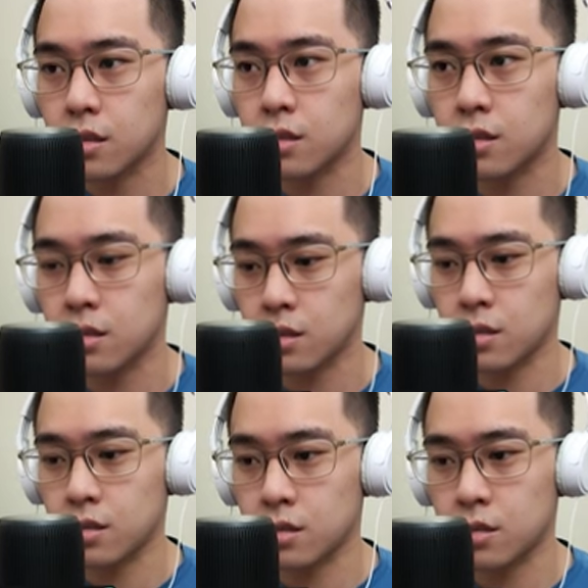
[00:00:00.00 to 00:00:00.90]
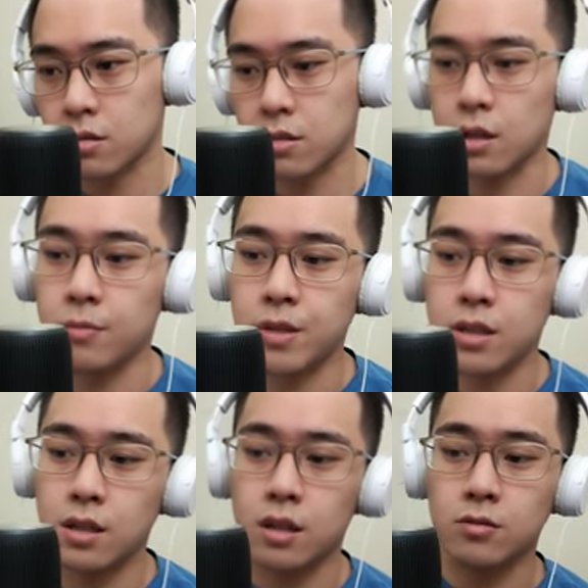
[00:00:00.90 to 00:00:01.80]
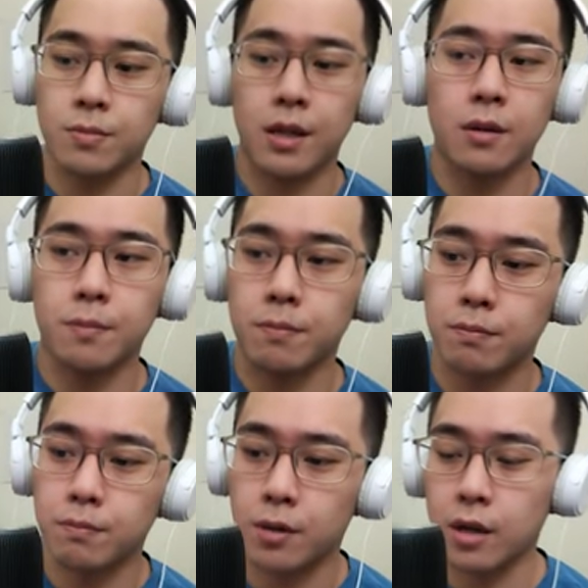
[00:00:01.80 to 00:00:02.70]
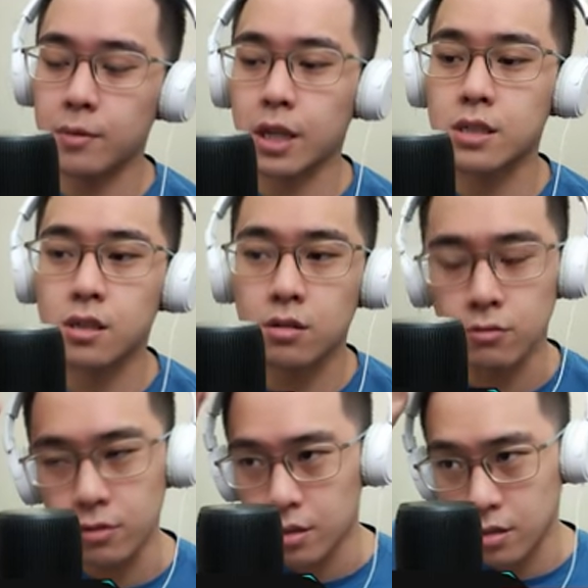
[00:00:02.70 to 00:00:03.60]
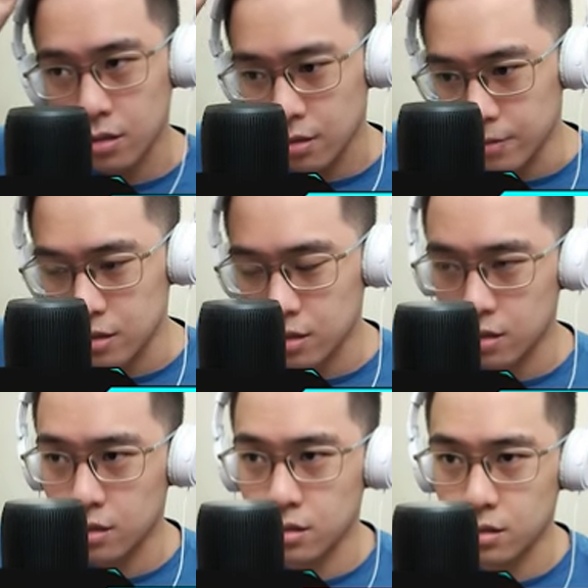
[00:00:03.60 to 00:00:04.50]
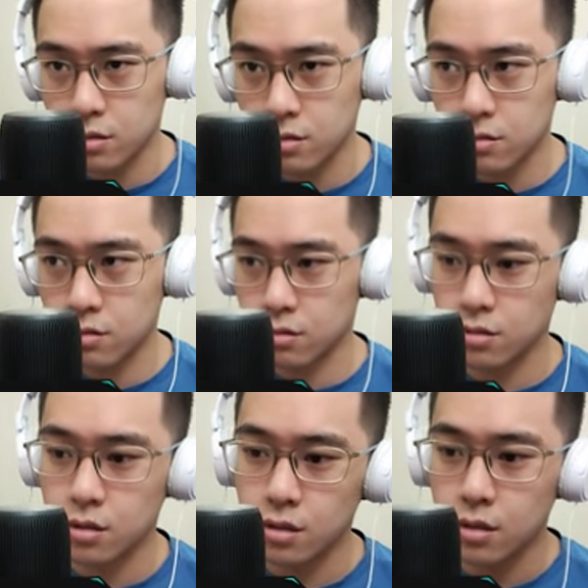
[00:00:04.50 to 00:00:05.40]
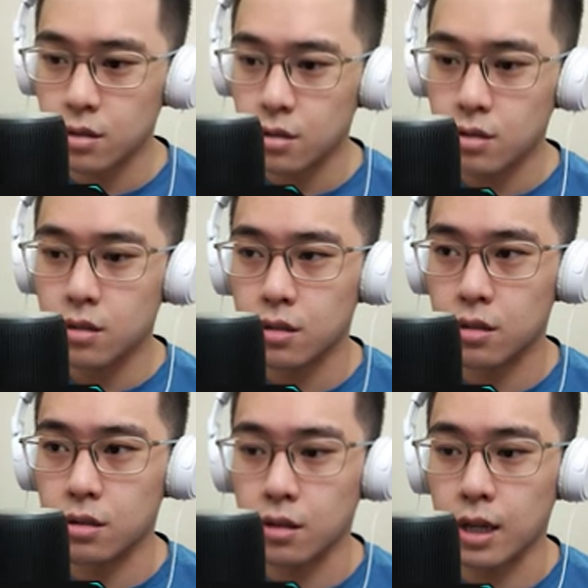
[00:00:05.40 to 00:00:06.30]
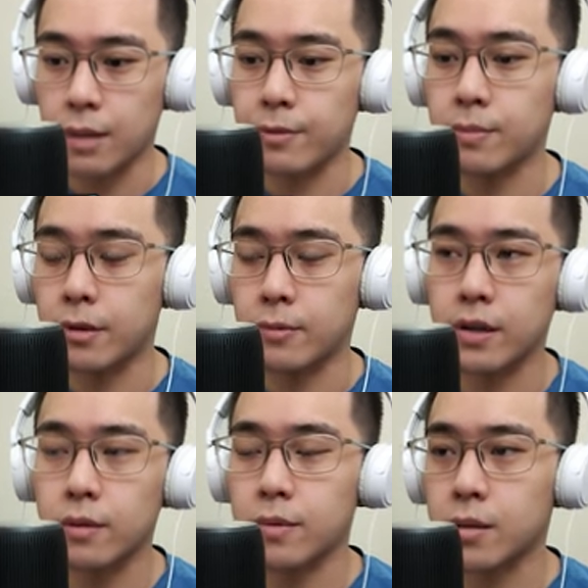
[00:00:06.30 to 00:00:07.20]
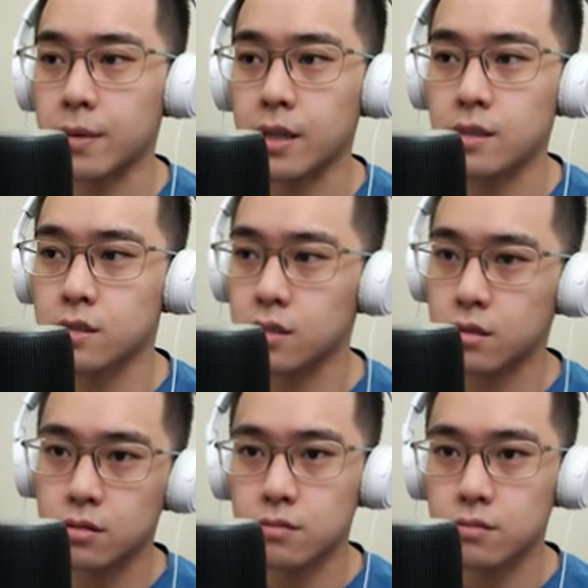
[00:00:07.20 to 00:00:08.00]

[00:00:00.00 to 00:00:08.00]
uh, terus ya kalau misalnya aku pakai pakai main Catcher dulu ya kalau misalnya eh, nggak gak dapet baru pakai Prime Catcher